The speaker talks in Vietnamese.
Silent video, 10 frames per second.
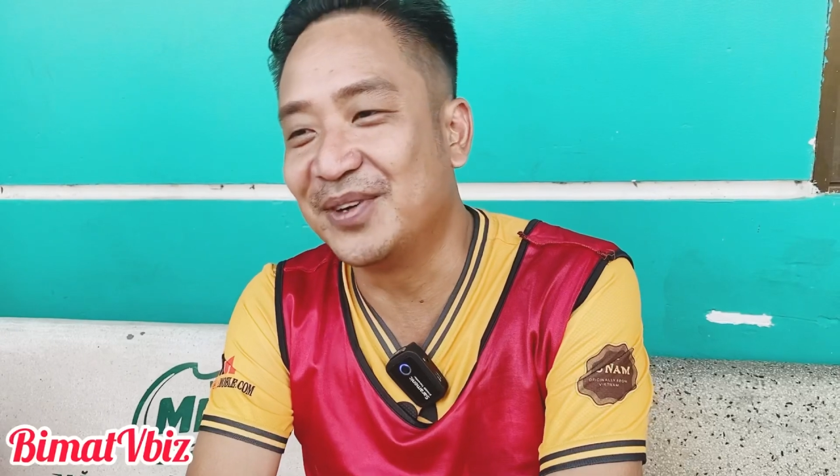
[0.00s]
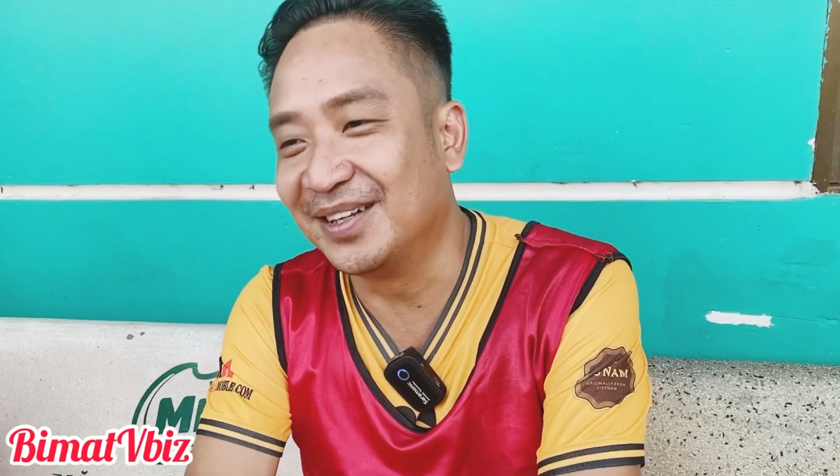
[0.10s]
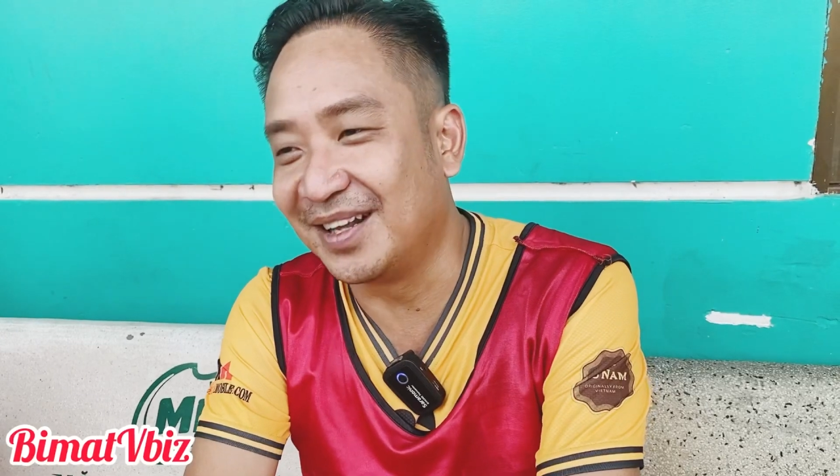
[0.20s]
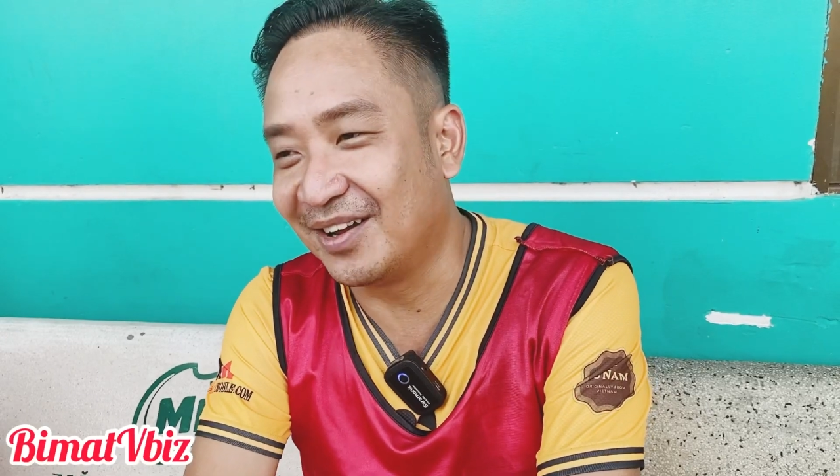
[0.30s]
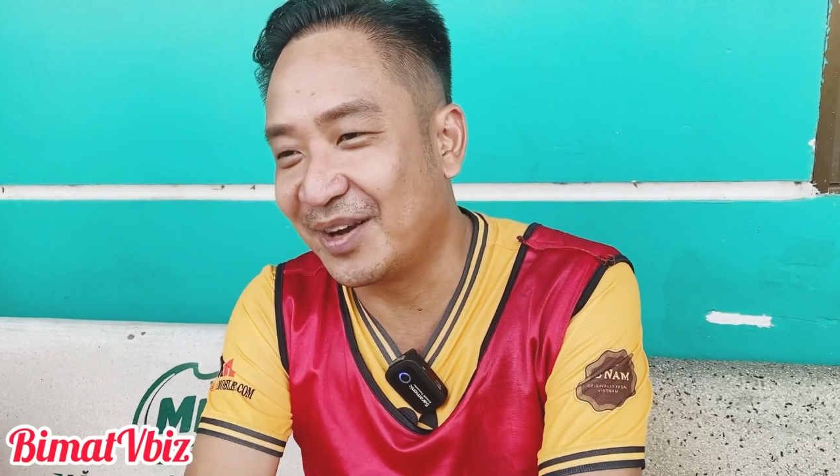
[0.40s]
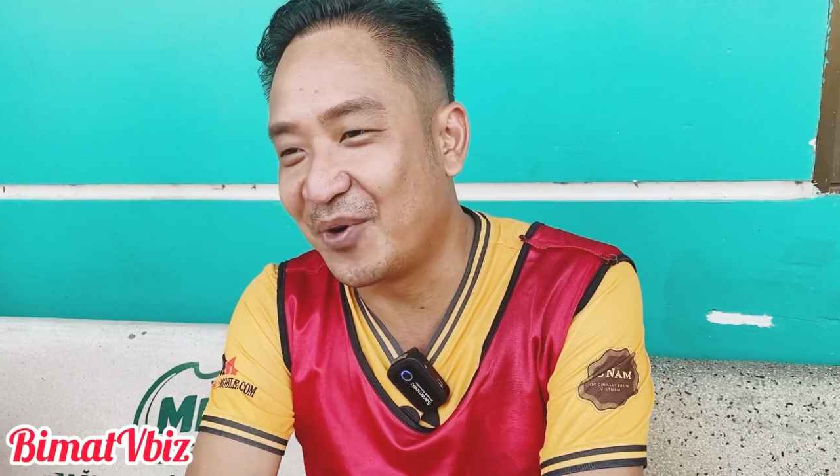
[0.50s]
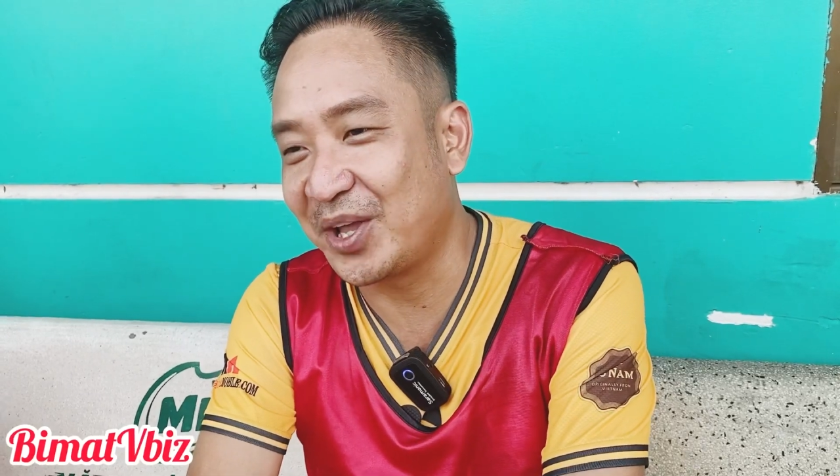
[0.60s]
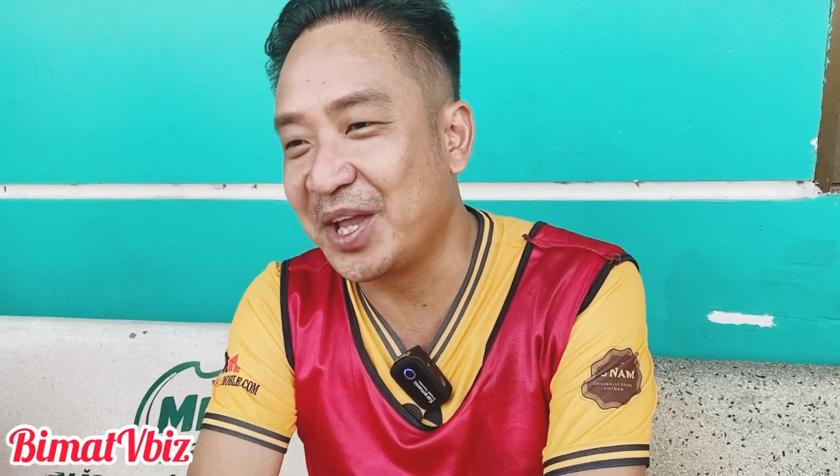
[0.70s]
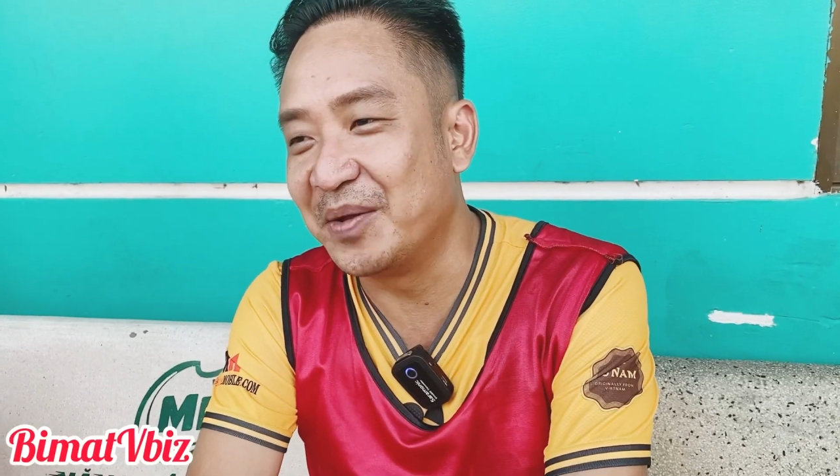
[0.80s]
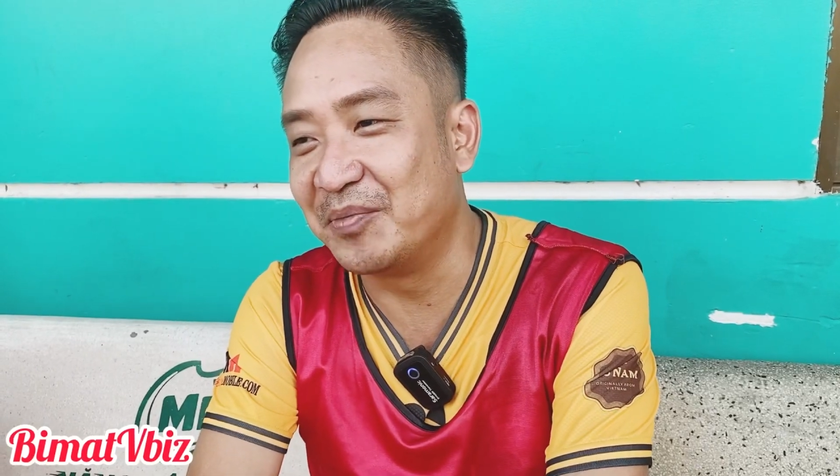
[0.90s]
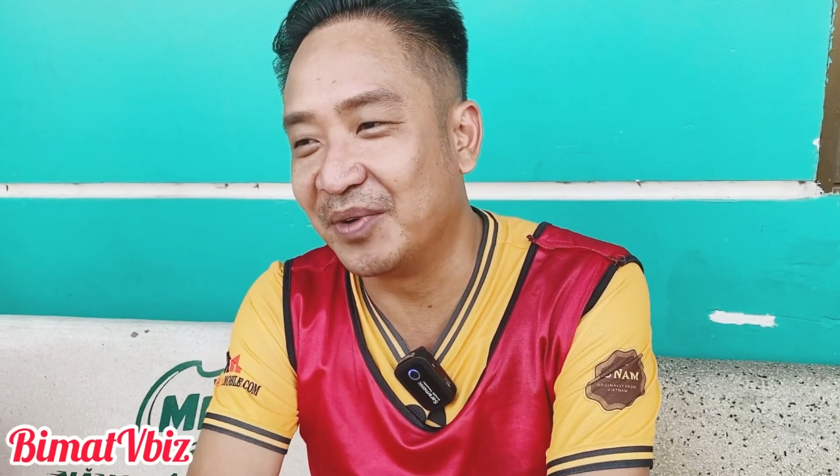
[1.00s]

phương thì đó là một cái kỷ niệm